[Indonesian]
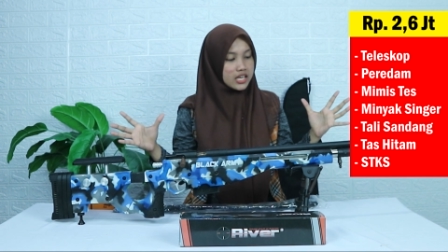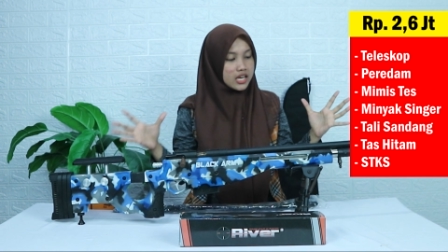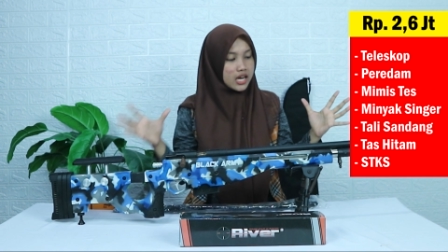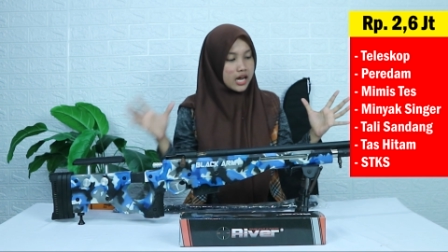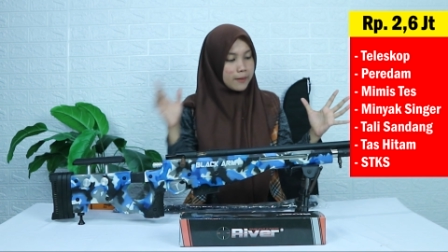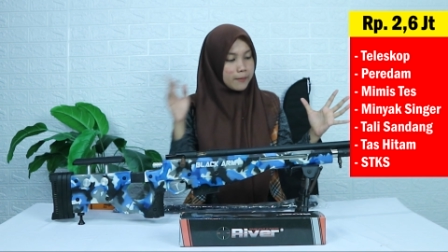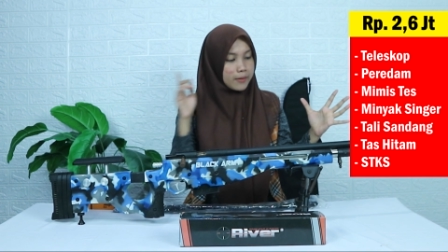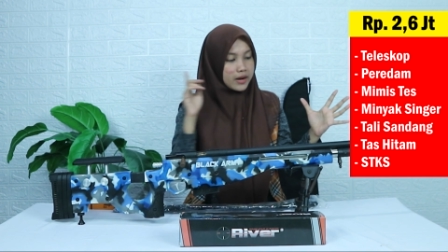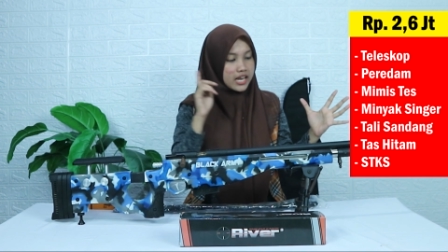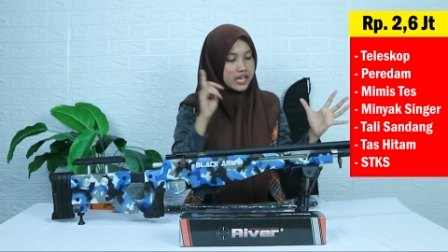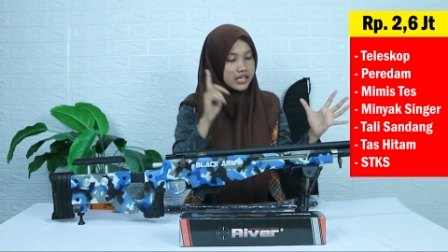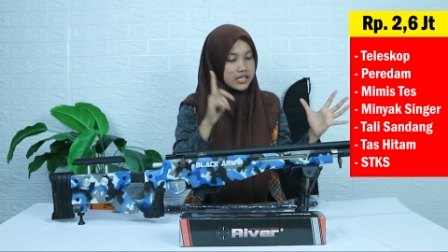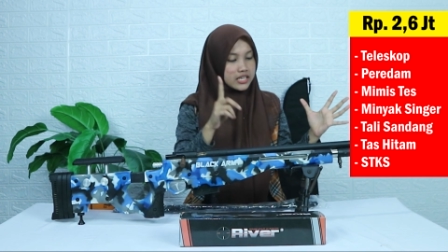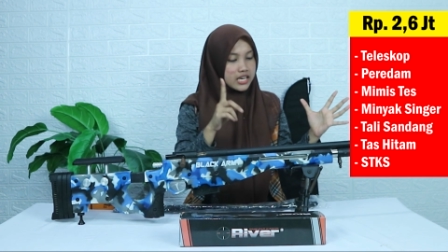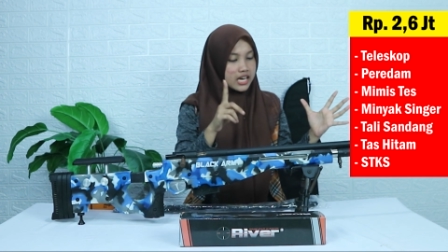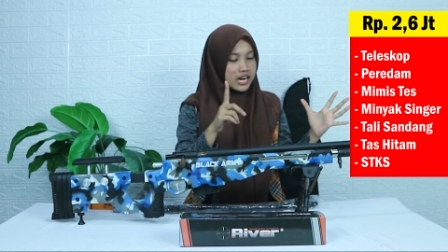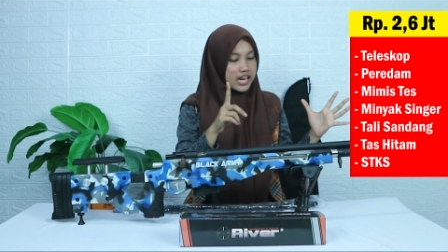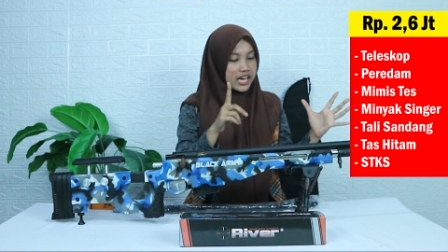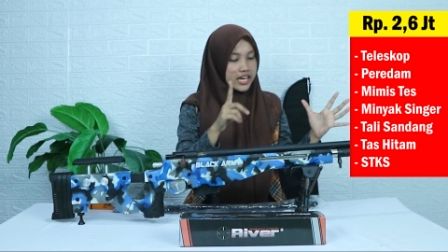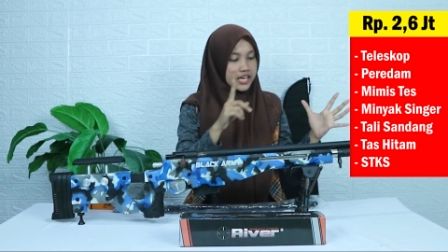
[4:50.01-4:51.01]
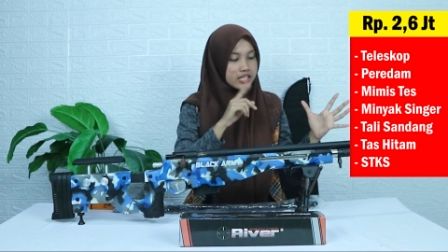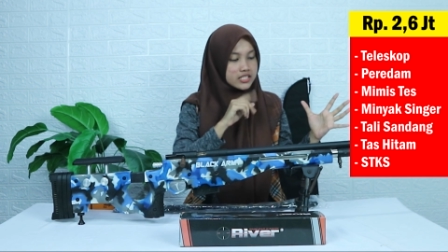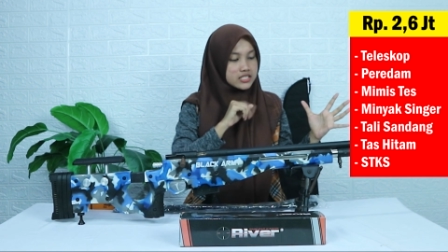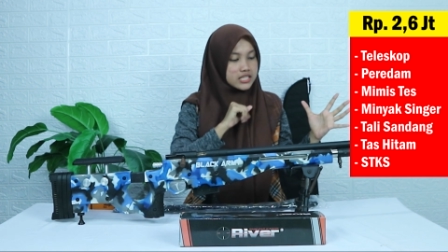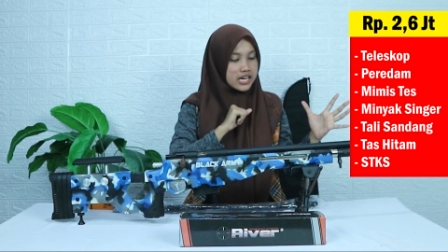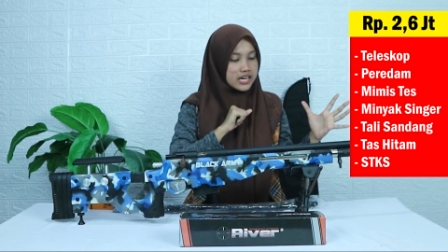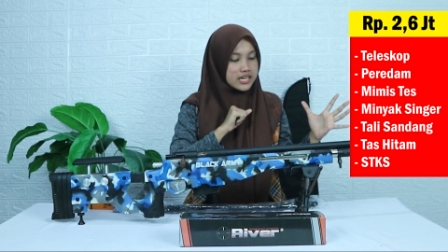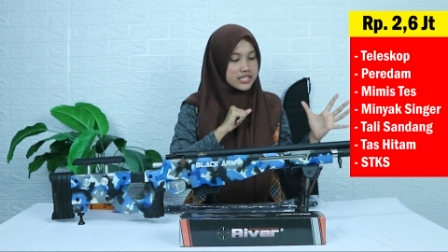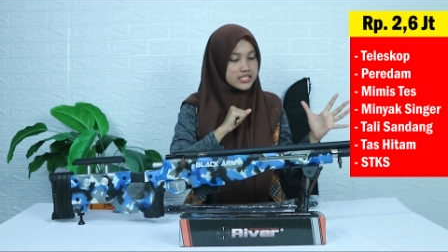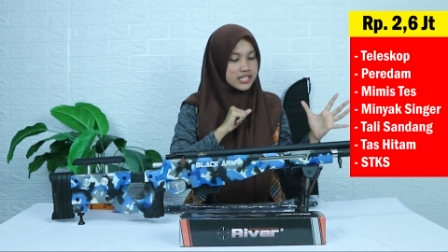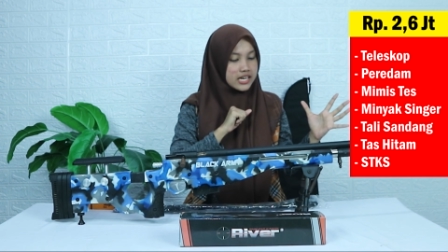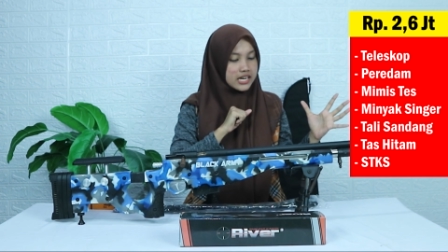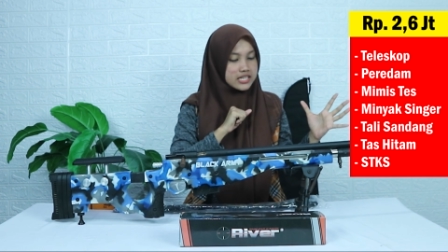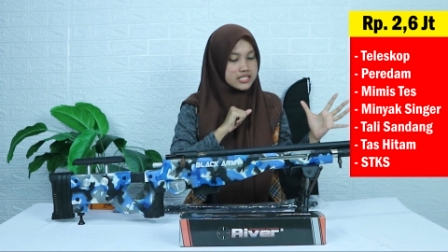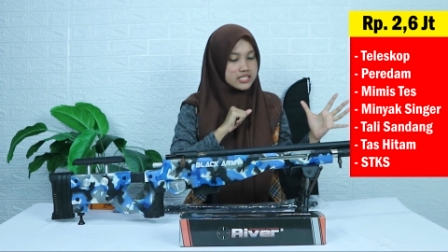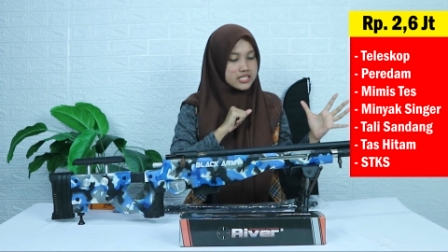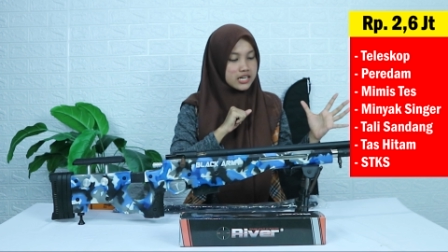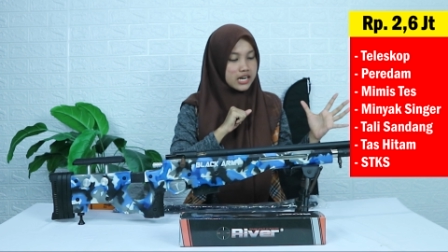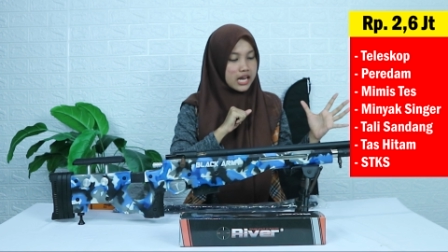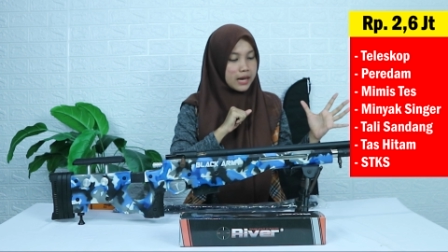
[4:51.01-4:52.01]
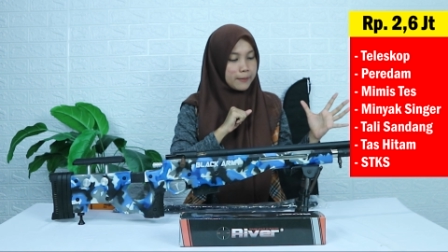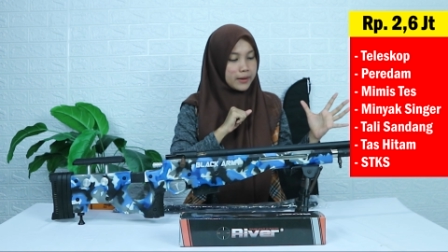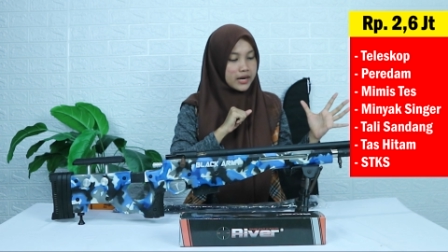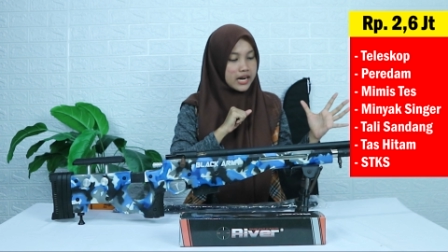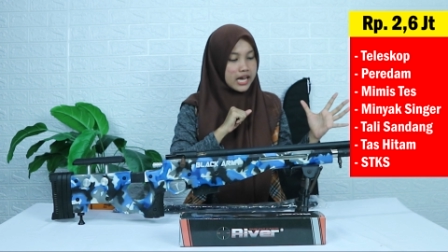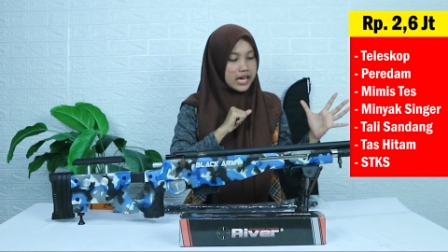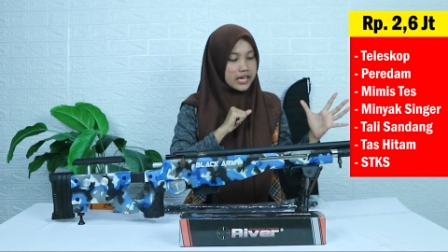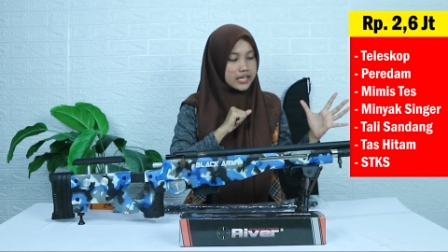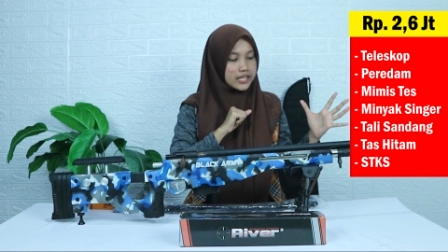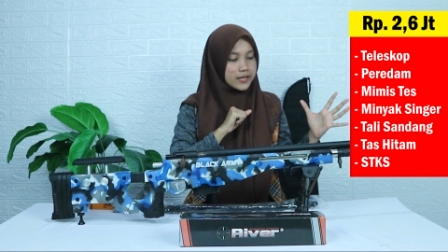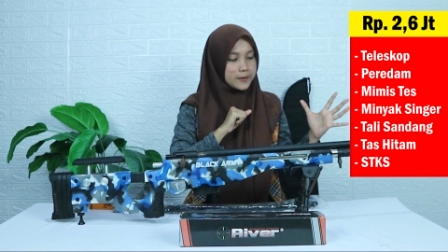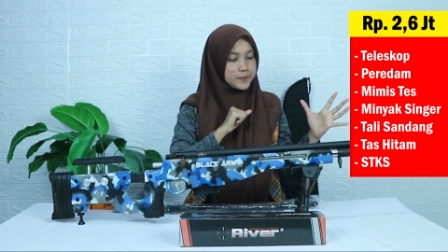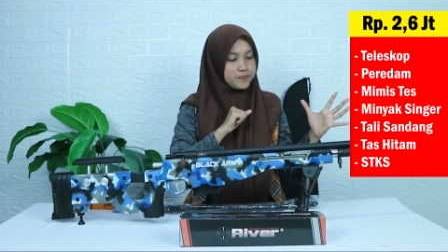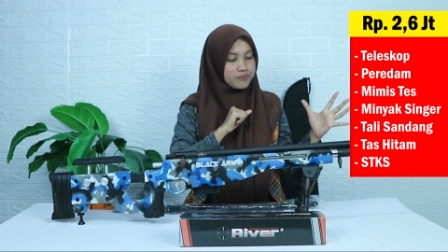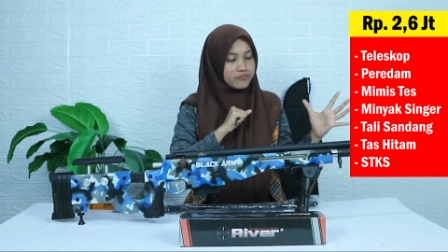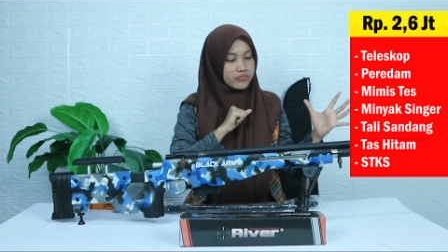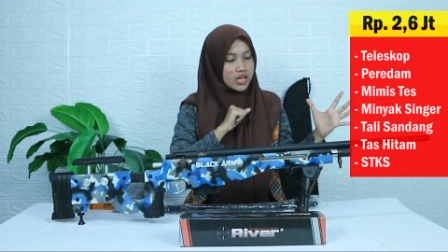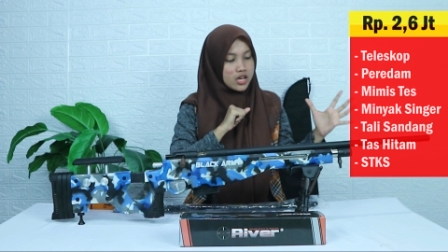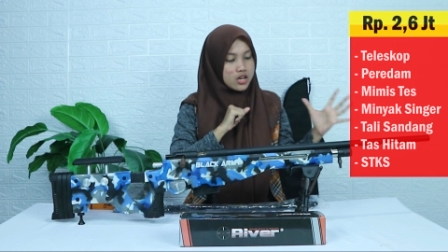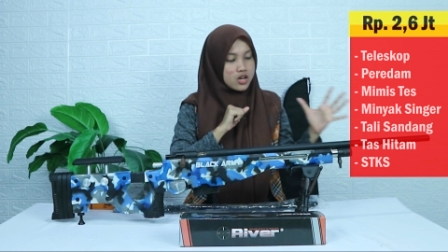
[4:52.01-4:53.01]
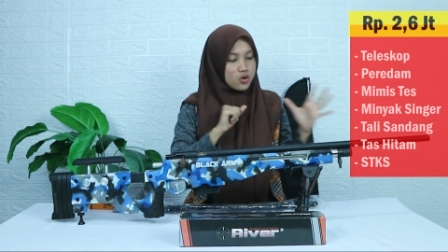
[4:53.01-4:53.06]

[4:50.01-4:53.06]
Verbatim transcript: ini apalagi yang lagi cari-cari senapan angin